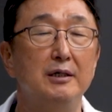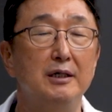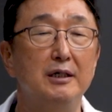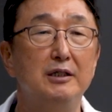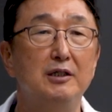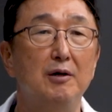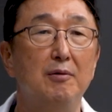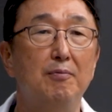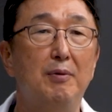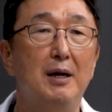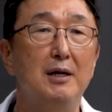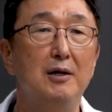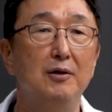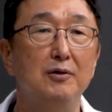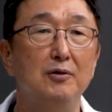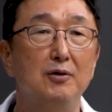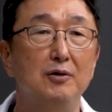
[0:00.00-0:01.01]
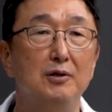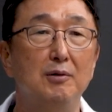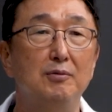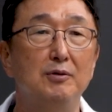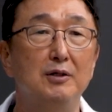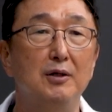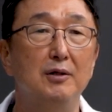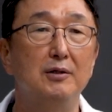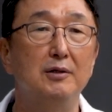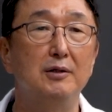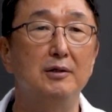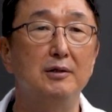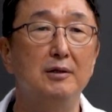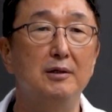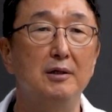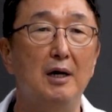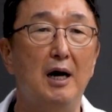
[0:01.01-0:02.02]

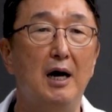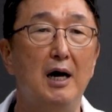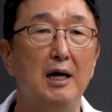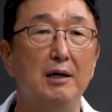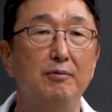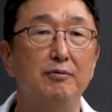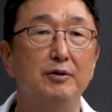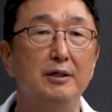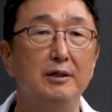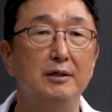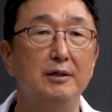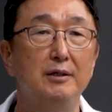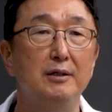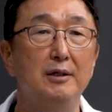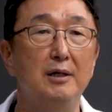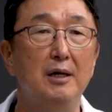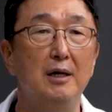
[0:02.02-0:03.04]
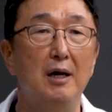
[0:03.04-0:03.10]
2008년도서부터는 하이브리드